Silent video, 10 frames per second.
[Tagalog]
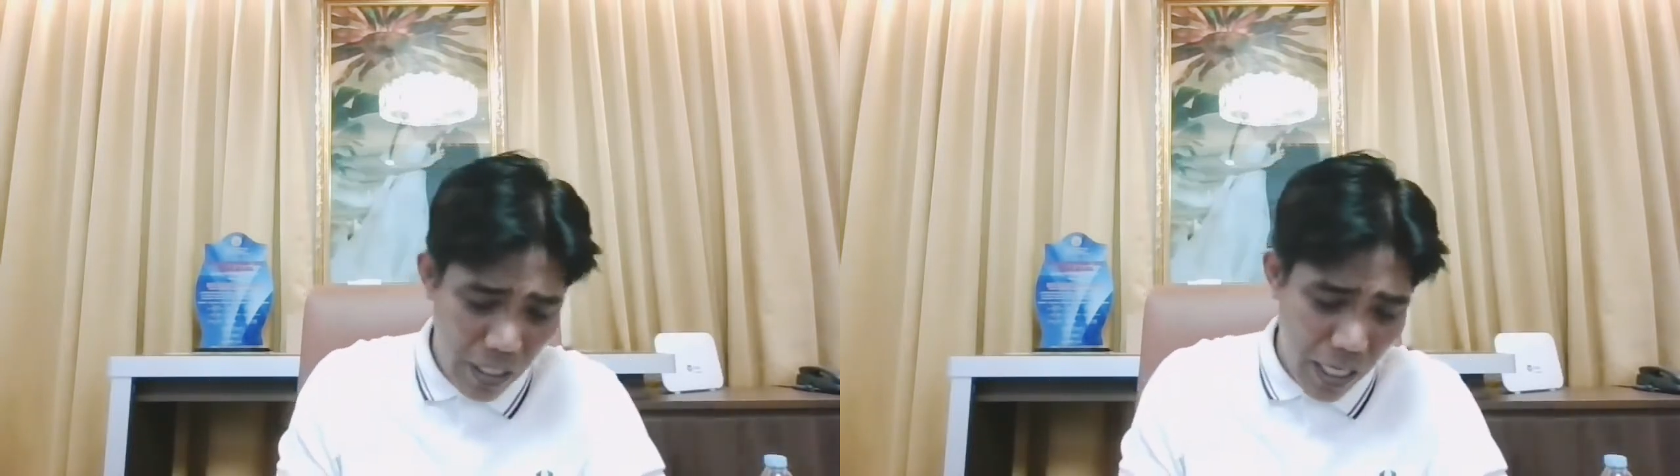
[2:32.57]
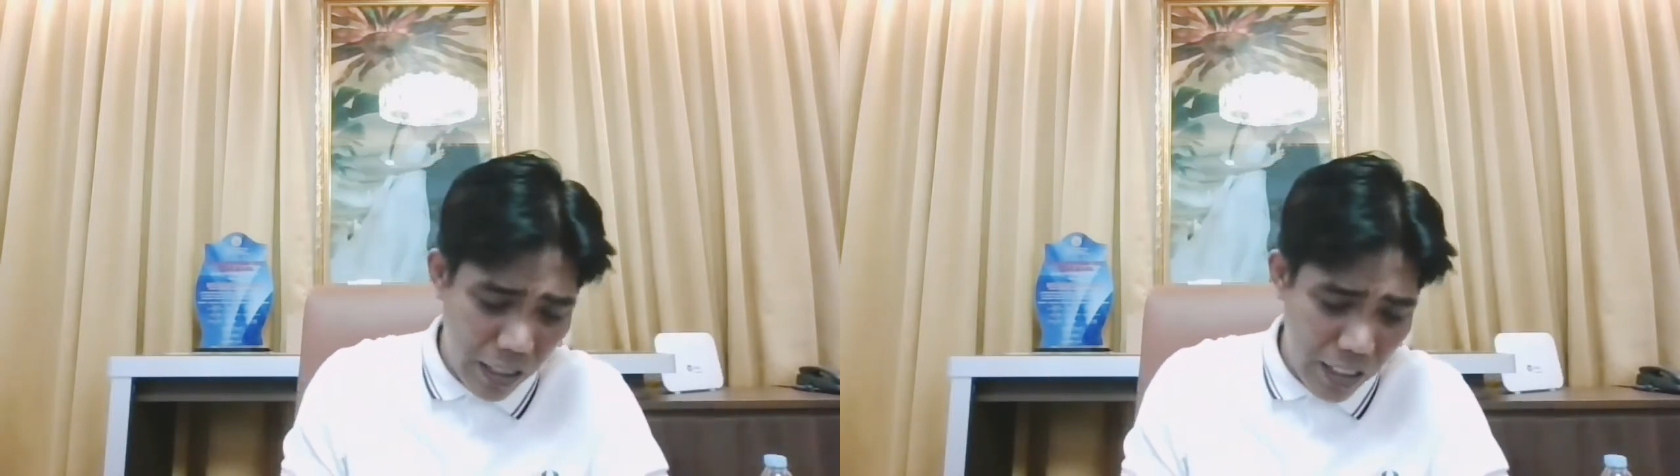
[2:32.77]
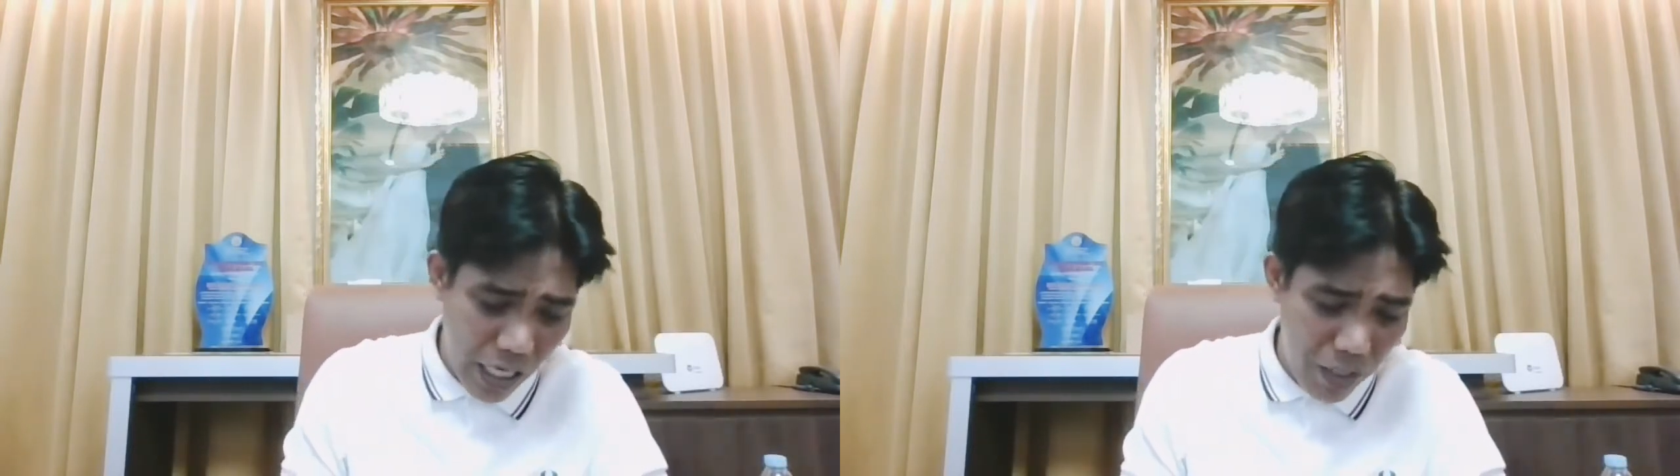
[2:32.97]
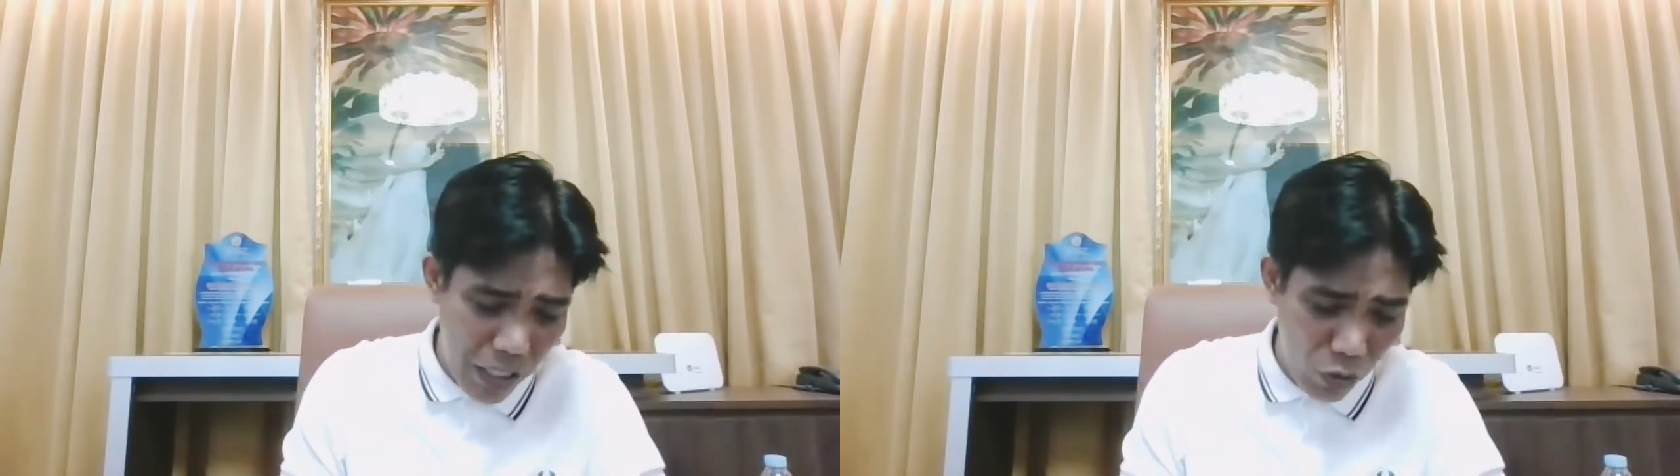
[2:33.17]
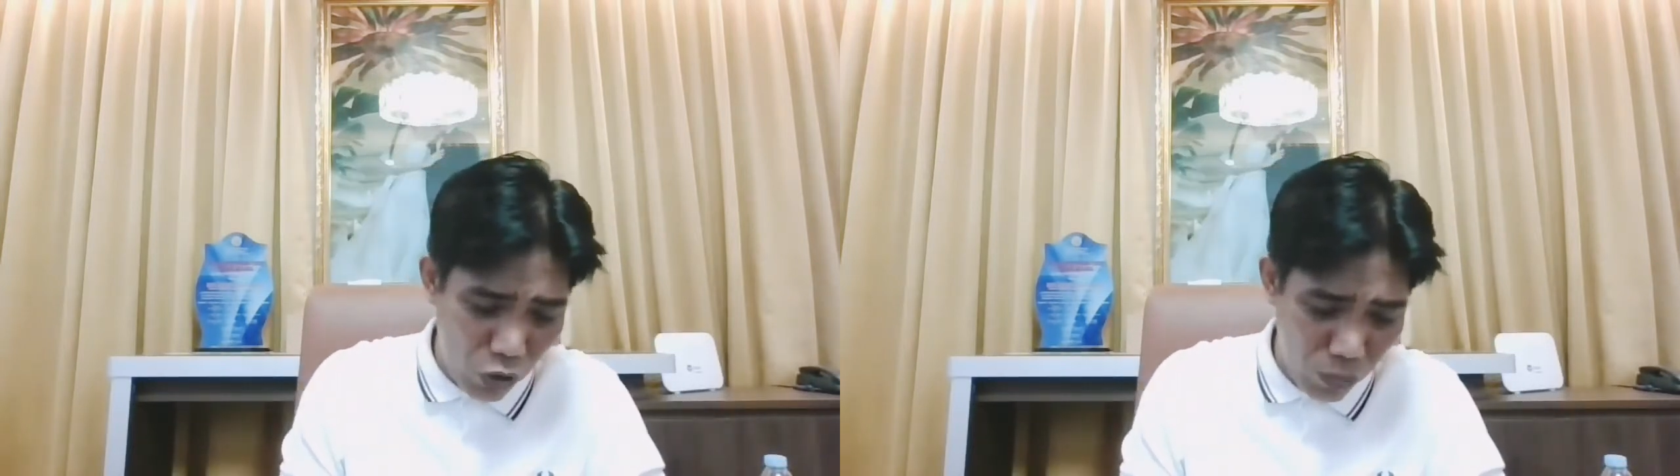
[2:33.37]
At ang sabi
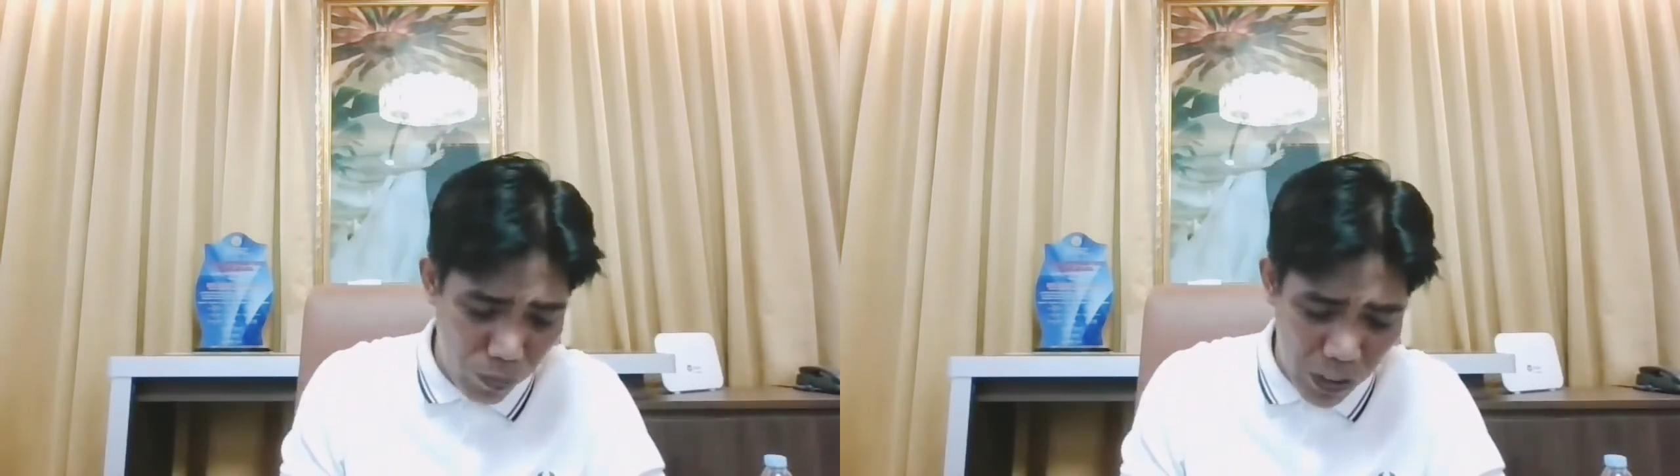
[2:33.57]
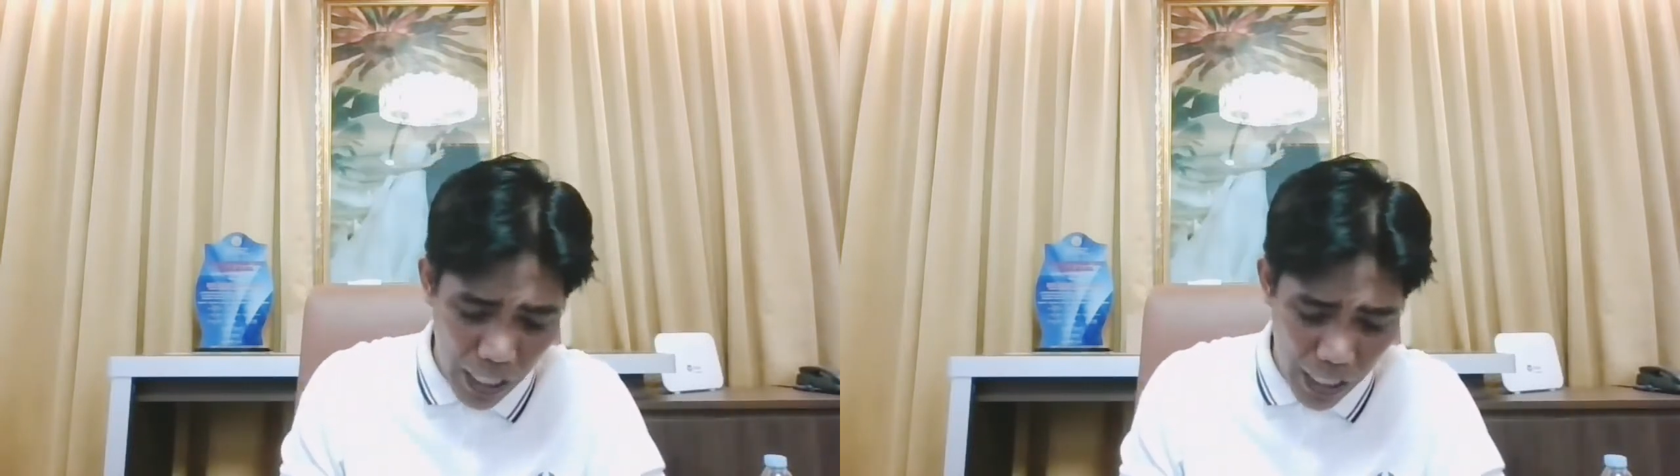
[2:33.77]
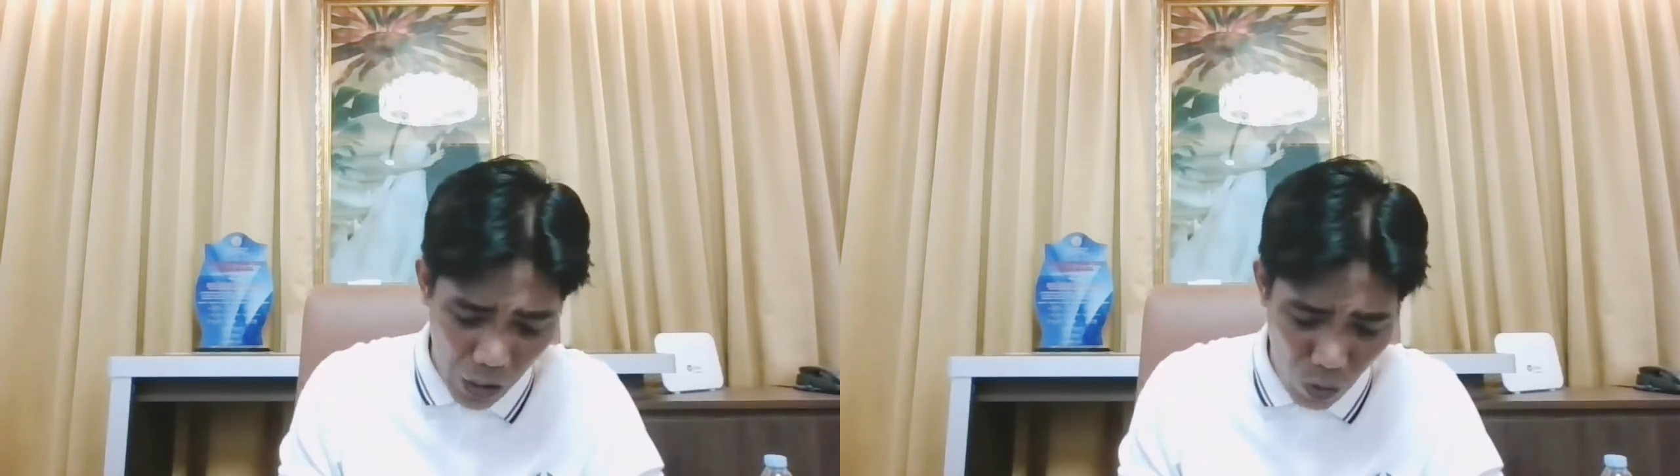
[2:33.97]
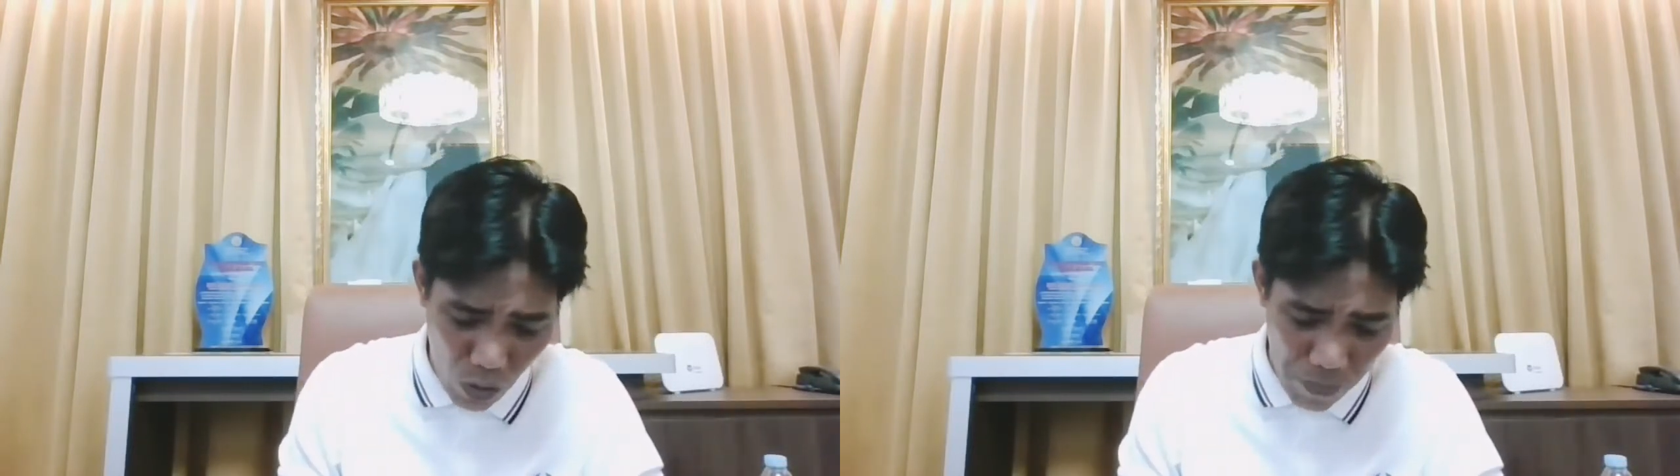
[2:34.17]
ni YouTube, sila na raw ho